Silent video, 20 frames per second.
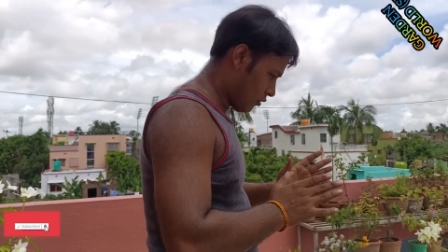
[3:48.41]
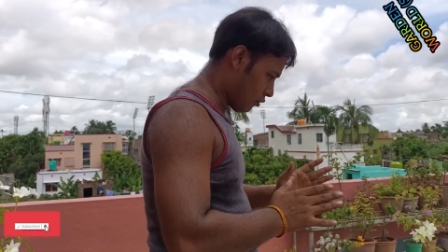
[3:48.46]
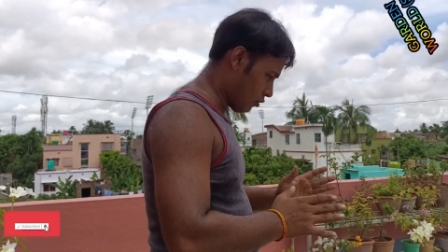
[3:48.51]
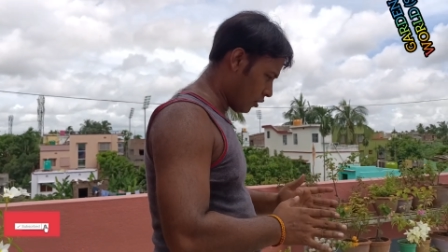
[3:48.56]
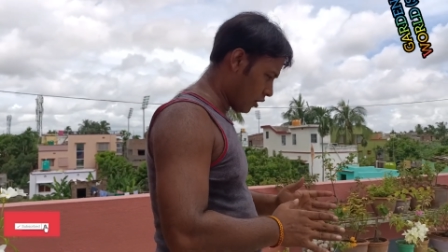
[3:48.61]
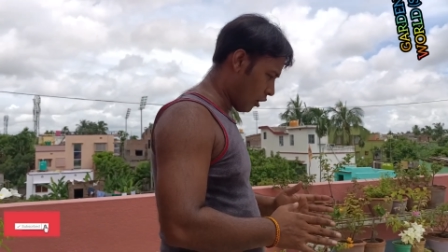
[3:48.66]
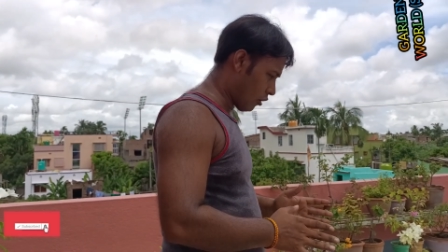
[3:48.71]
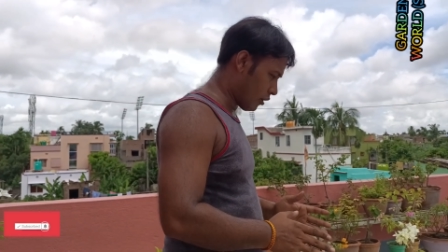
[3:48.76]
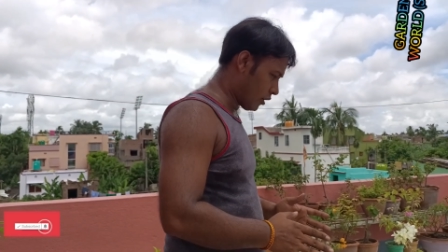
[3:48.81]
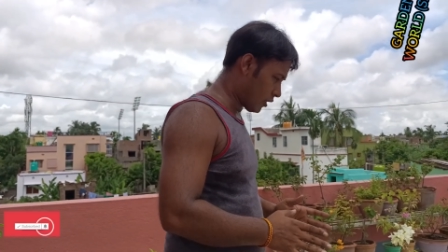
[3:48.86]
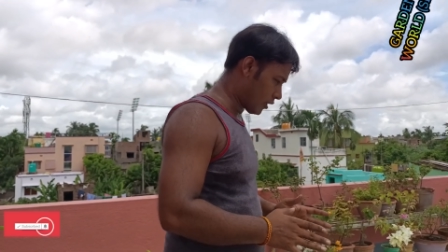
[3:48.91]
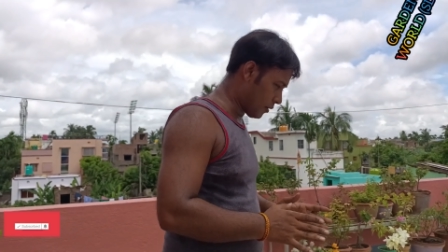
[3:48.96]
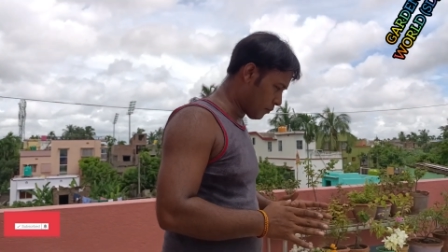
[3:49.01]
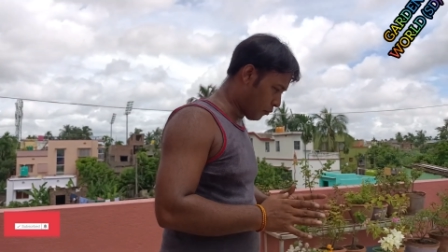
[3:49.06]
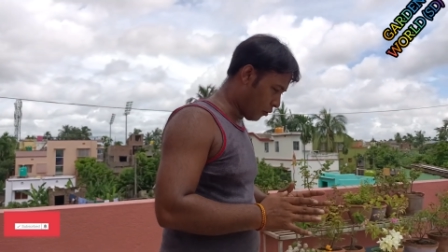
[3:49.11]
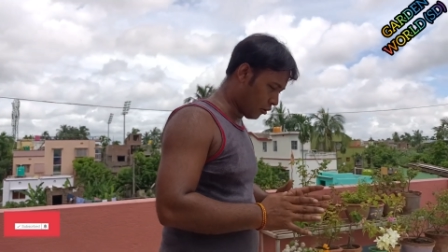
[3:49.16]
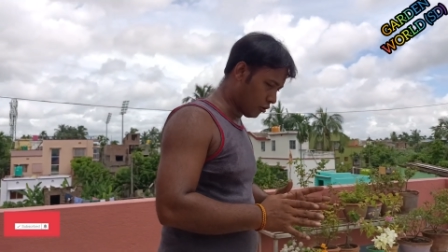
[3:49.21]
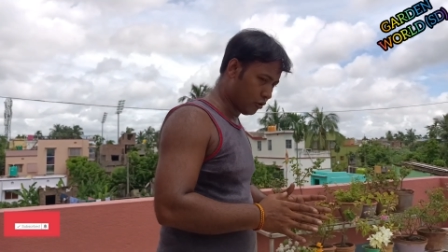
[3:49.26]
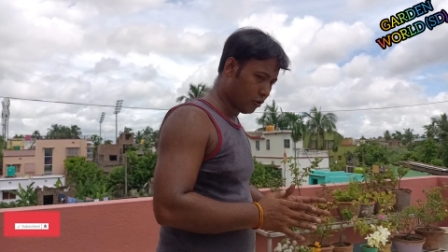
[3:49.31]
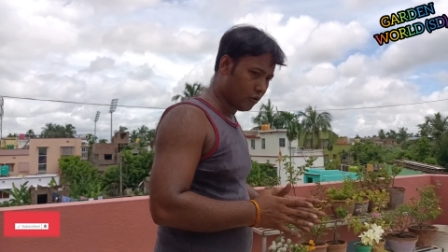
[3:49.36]
गुलदावरी के
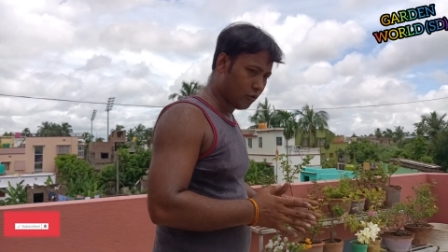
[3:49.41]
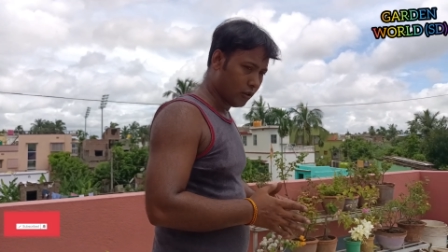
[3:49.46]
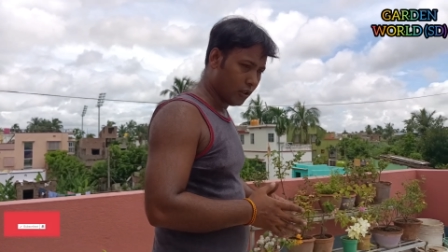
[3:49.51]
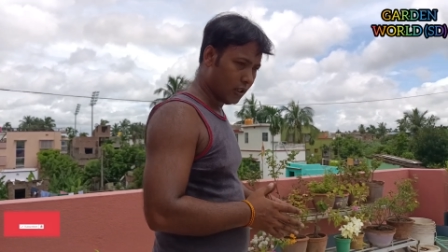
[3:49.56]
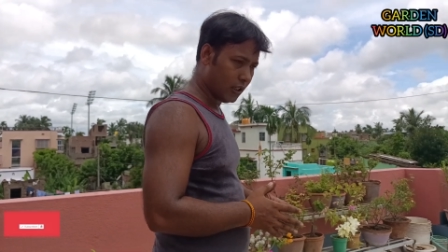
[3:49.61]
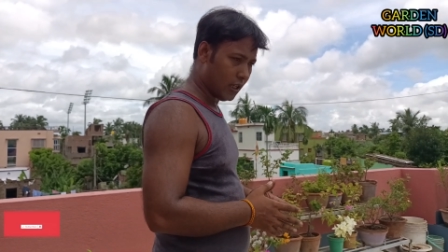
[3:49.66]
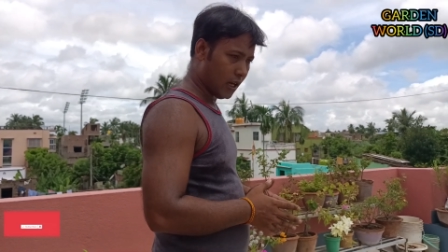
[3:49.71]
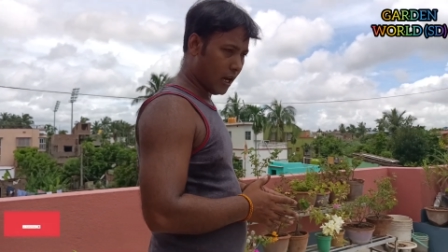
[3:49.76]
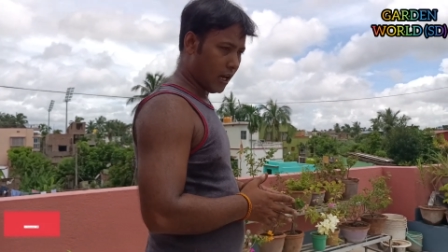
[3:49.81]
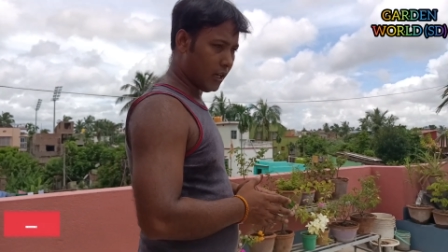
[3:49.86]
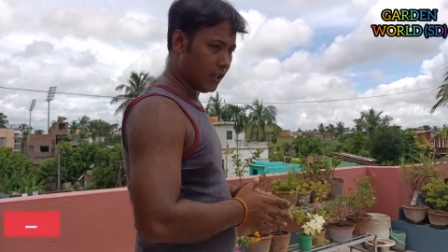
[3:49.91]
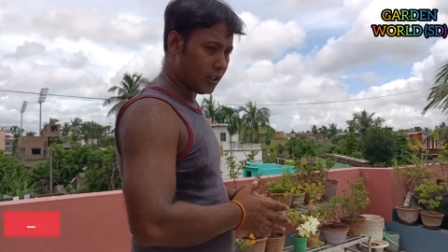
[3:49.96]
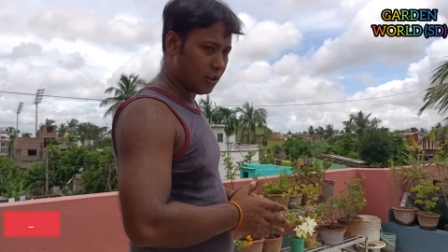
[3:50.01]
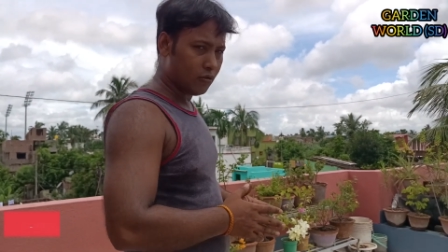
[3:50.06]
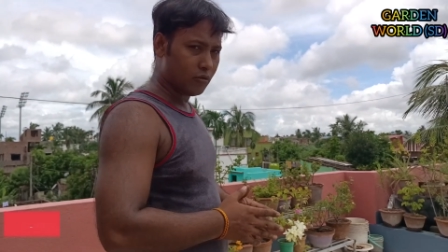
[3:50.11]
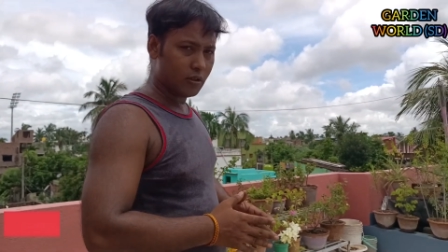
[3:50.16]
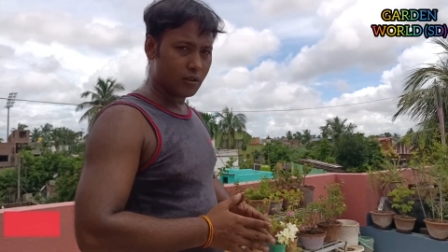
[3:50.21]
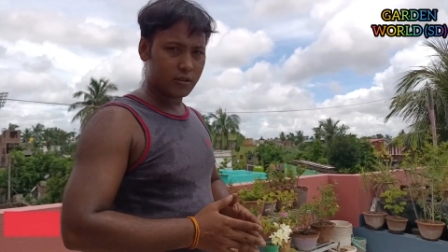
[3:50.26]
पौधों को ही लिया है क्योंकि